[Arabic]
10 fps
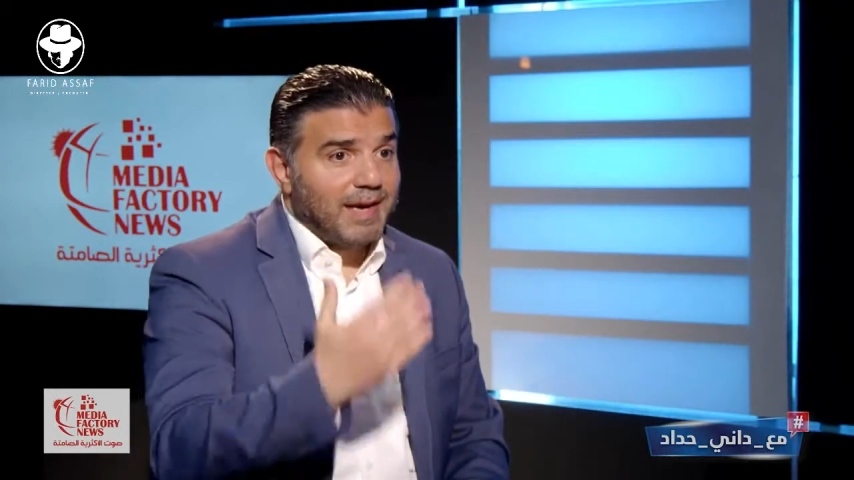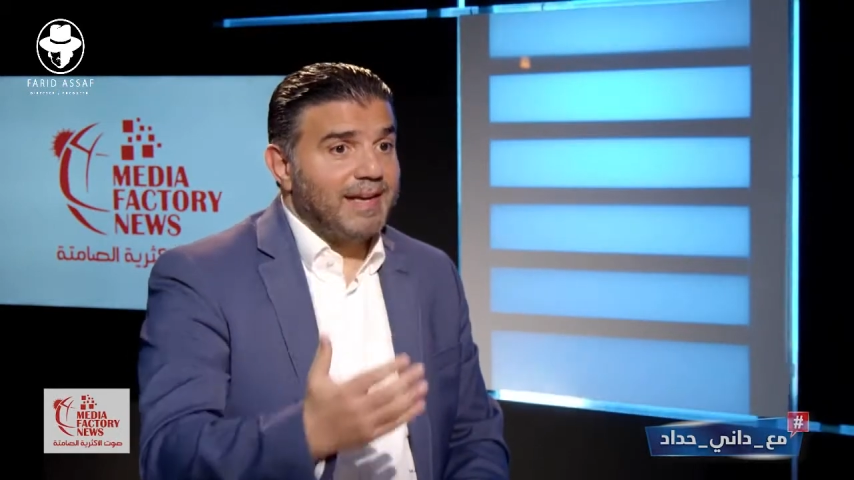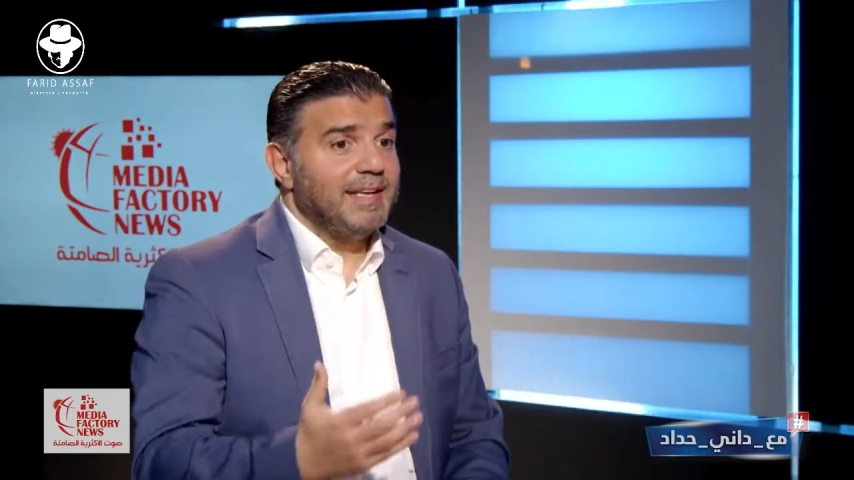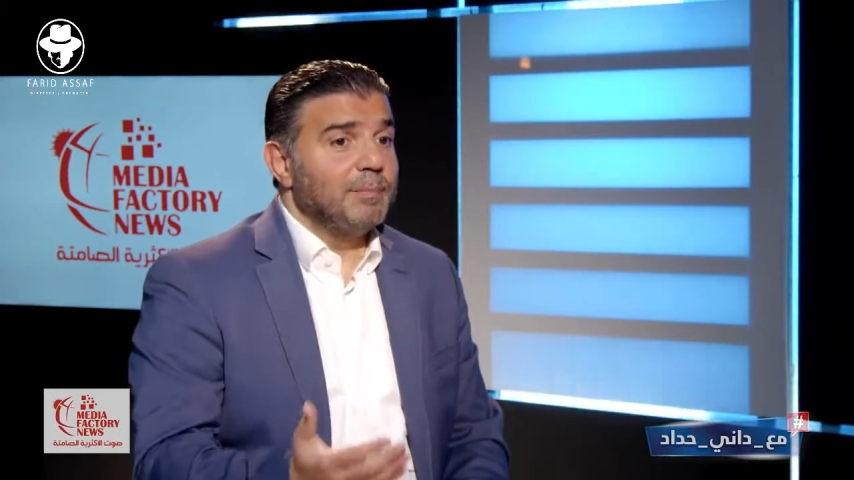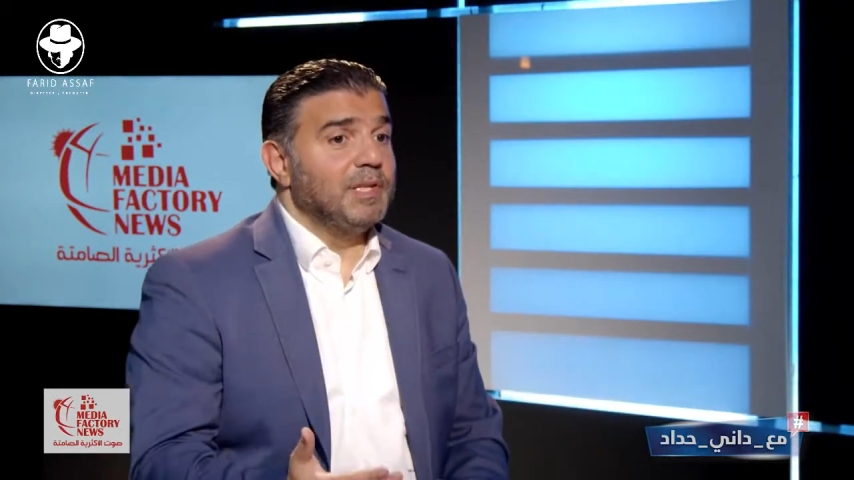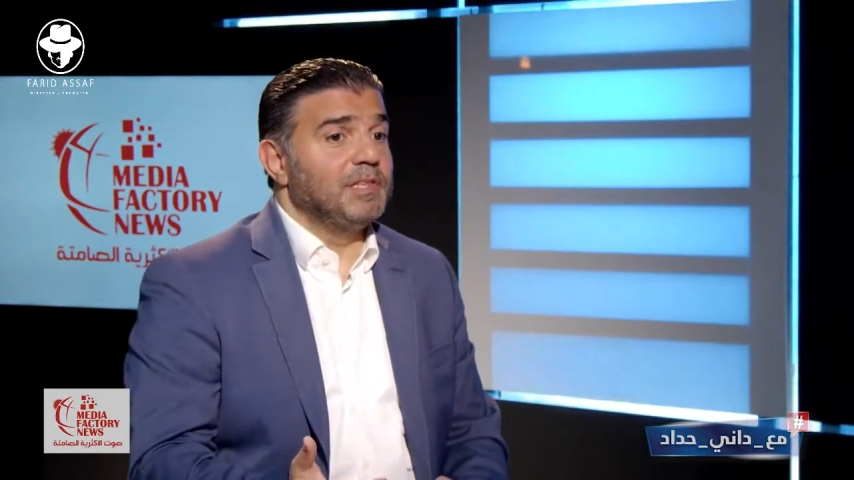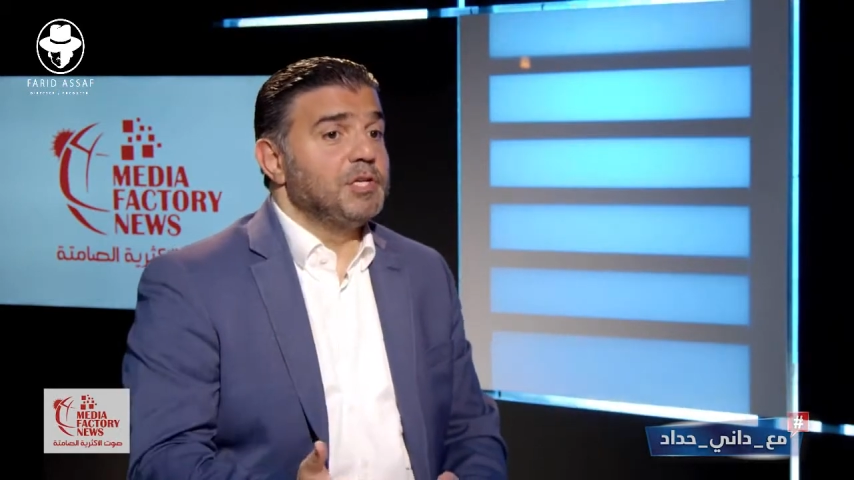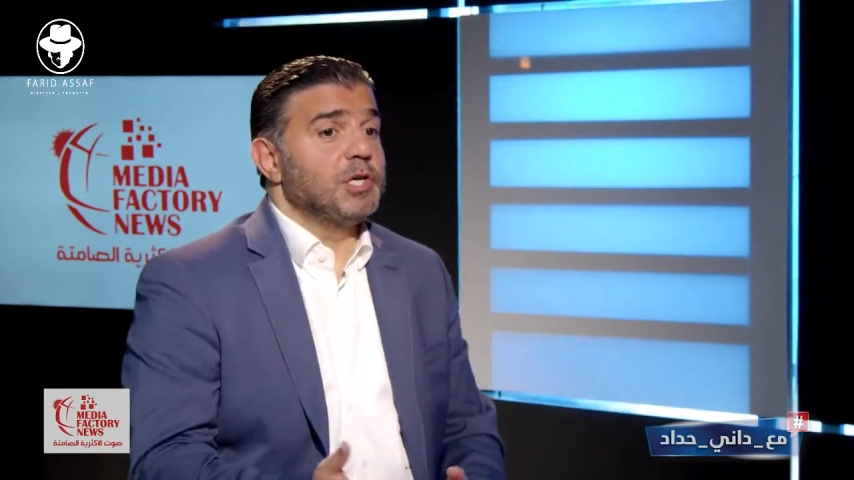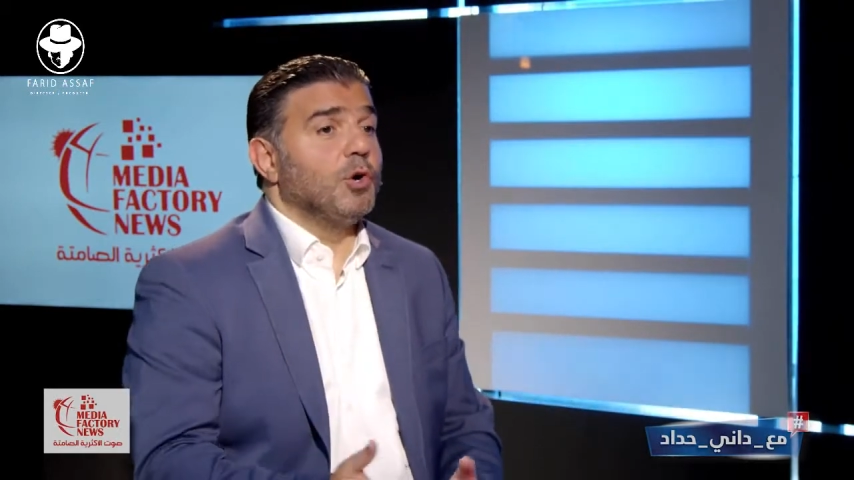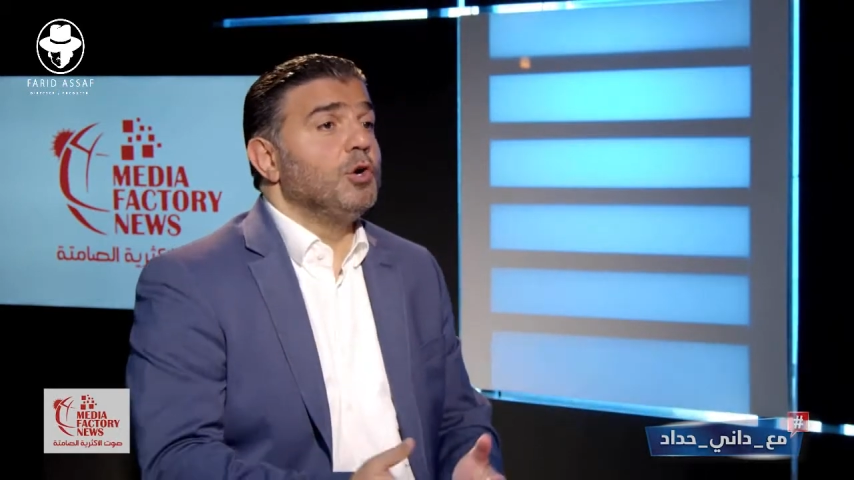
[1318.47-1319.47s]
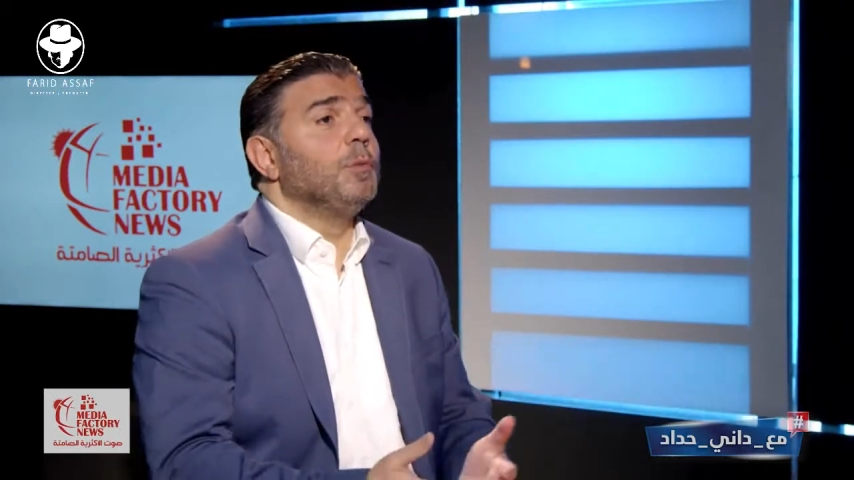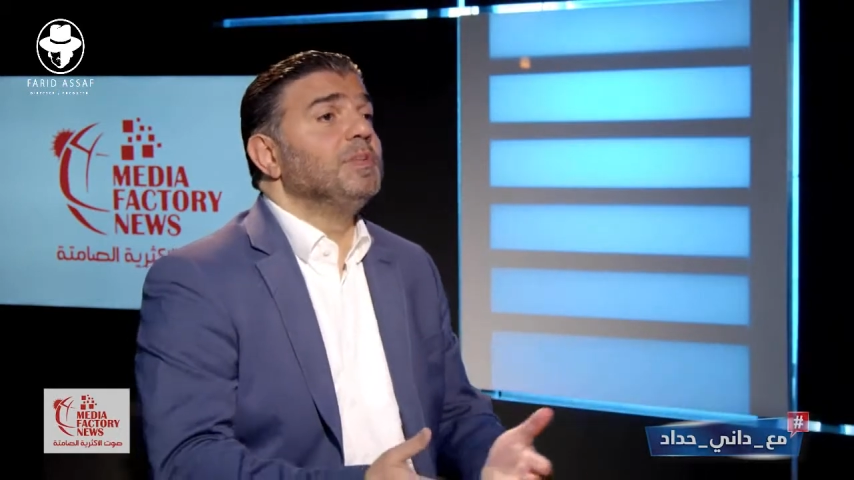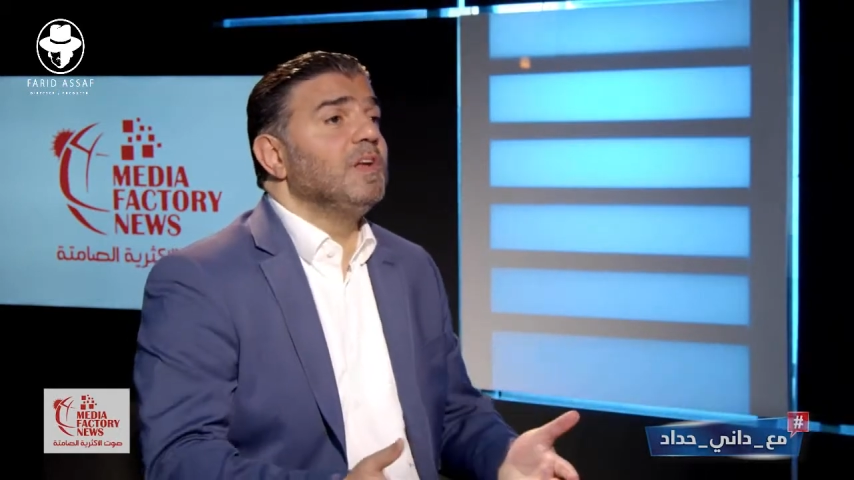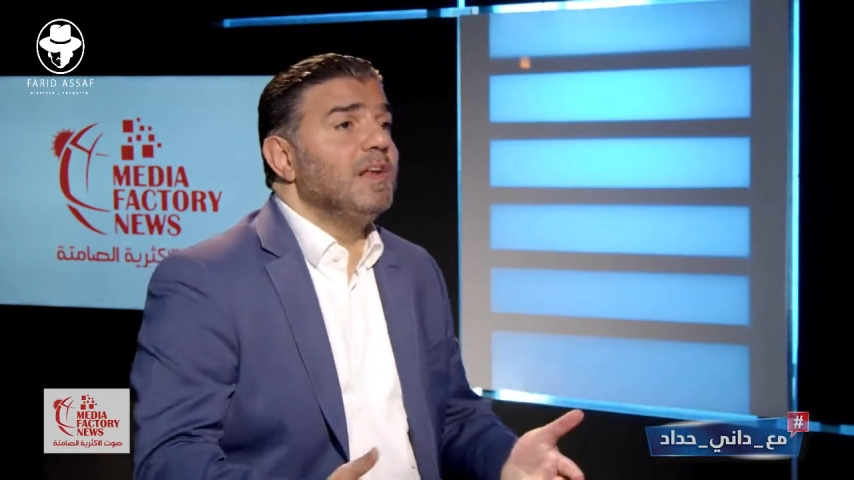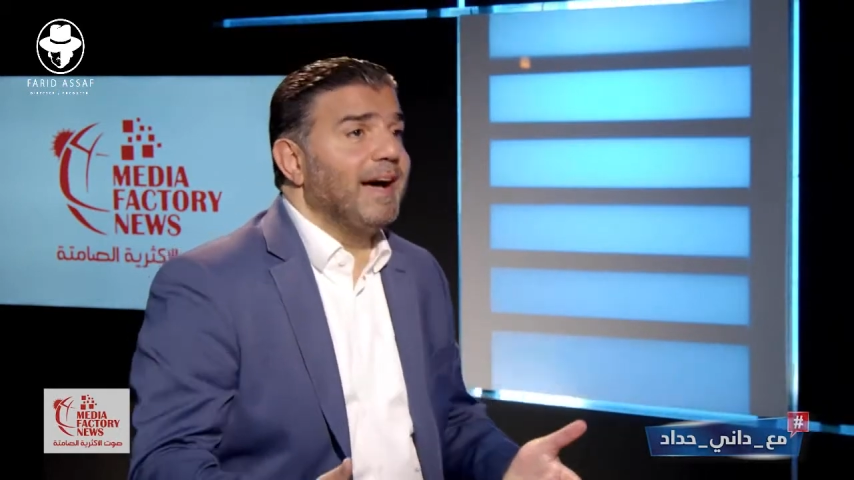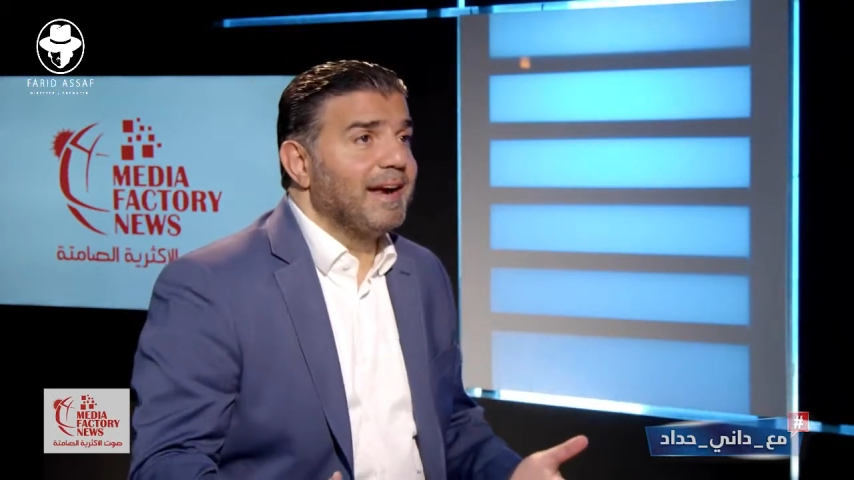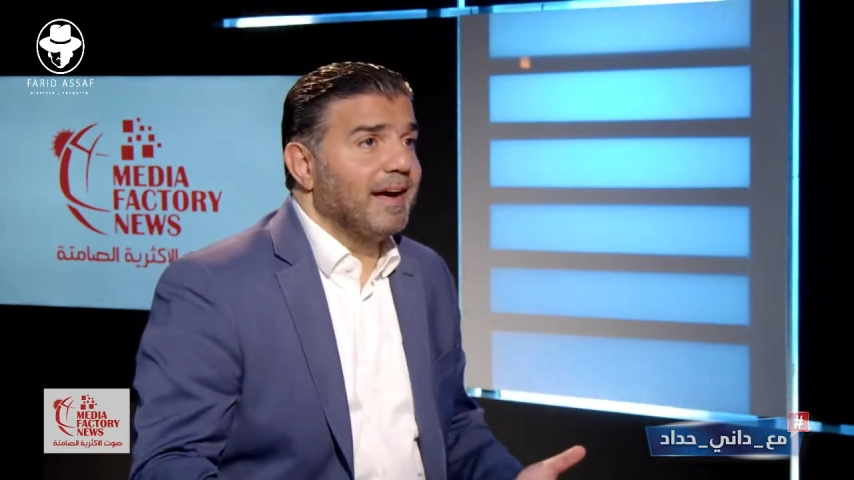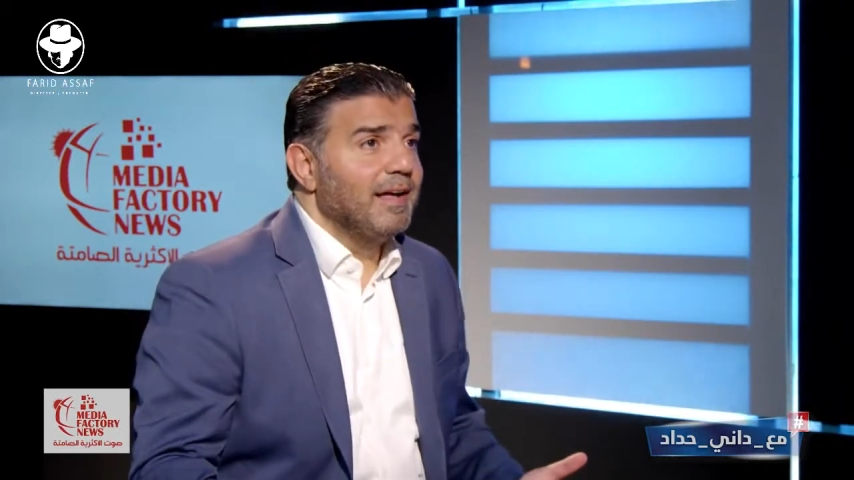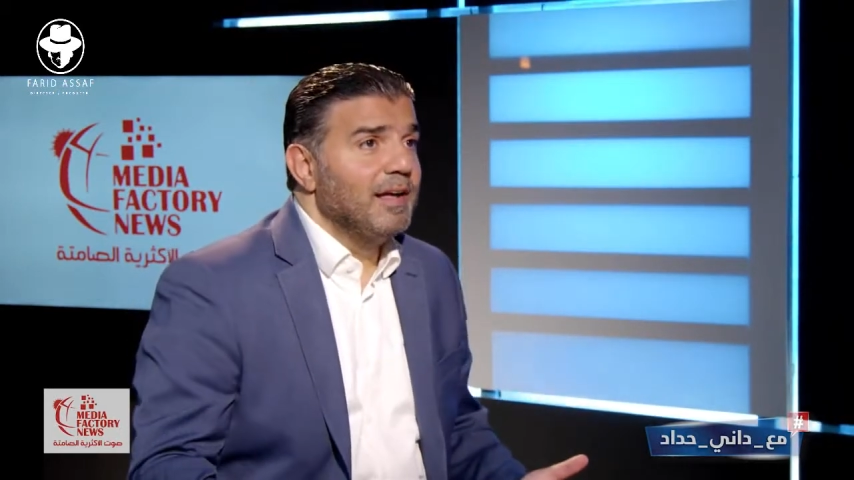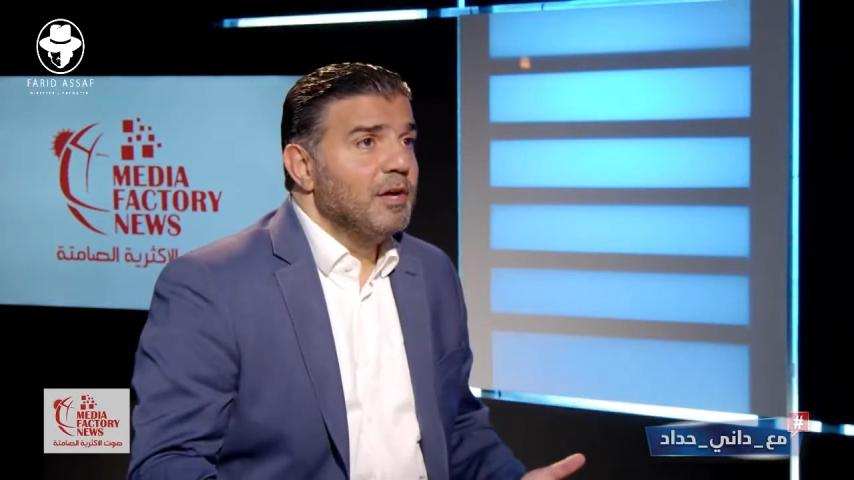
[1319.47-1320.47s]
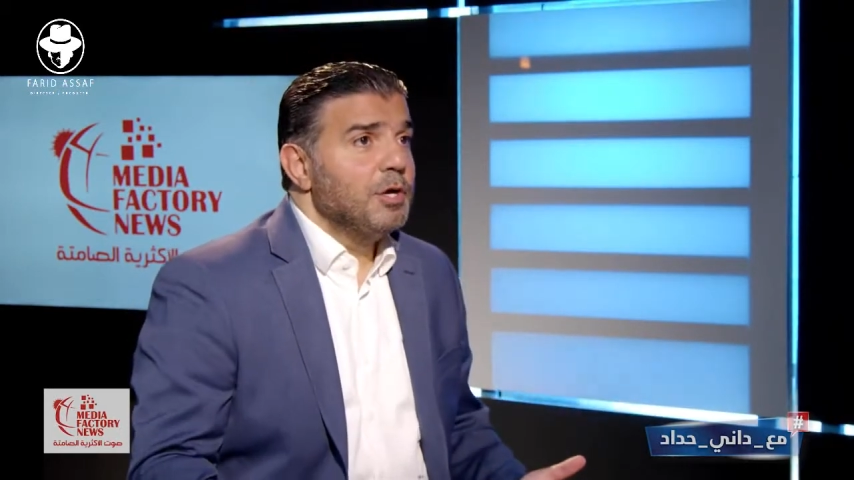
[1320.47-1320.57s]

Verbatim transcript: رايحين باتجاهه اليوم بتقلي انا